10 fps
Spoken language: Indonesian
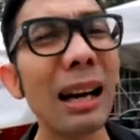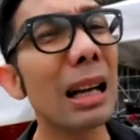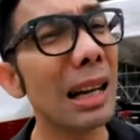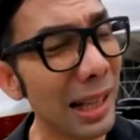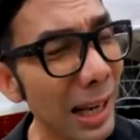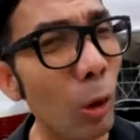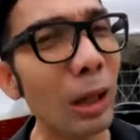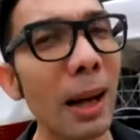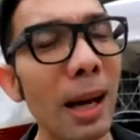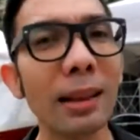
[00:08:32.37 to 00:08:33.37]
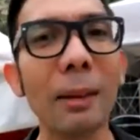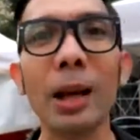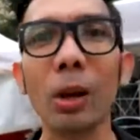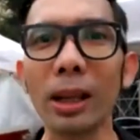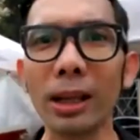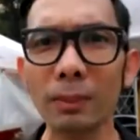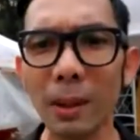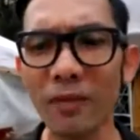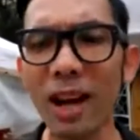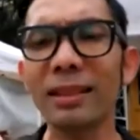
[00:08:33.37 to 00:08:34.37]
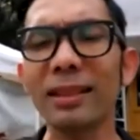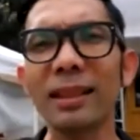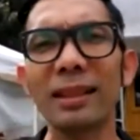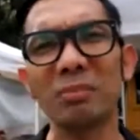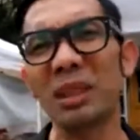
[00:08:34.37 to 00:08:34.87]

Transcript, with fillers: rasanya kuat banget tapi kalau ingat manfaatnya